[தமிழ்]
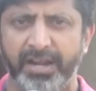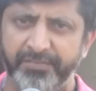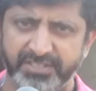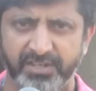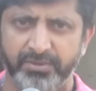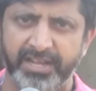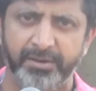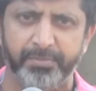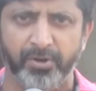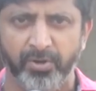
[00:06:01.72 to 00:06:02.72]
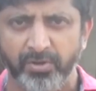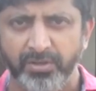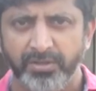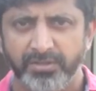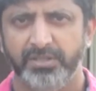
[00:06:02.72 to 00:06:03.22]
கிராஃபிக்ஸில் வந்து ஆட் பண்ணோம்
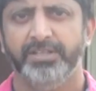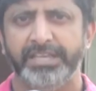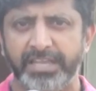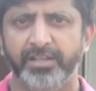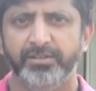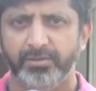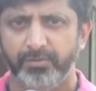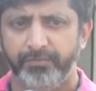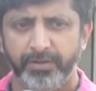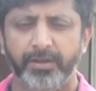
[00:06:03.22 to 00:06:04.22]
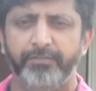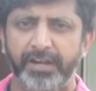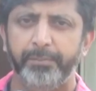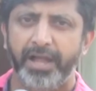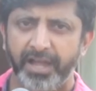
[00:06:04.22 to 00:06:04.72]
இதில் எங்கேயாவது
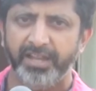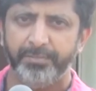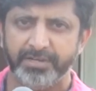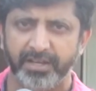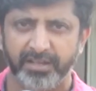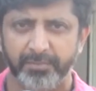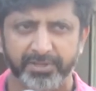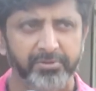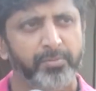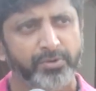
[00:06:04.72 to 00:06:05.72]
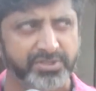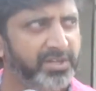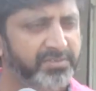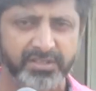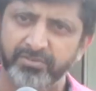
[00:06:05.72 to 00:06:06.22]
ஃபில்லப் ஆகலை அப்படின்னாக்க மற்றபடி
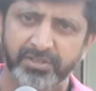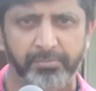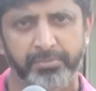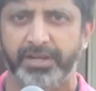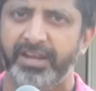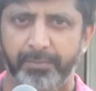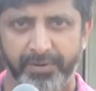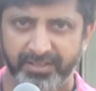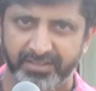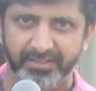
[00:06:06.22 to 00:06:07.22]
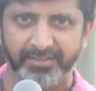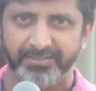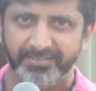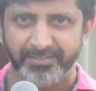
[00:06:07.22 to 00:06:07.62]
மோஸ்ட் ஆஃப் த இது வந்து நம்ம ரியலாக பண்ணது தான் அது